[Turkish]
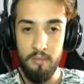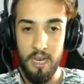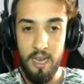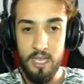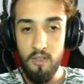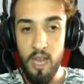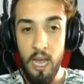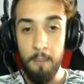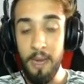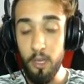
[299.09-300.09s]
maalesef.
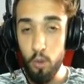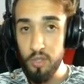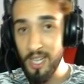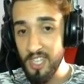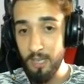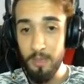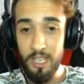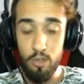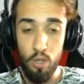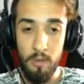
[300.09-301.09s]
Ben güncel çekmek
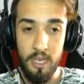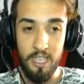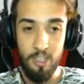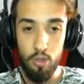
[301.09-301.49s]
istiyorum arkadaşlar.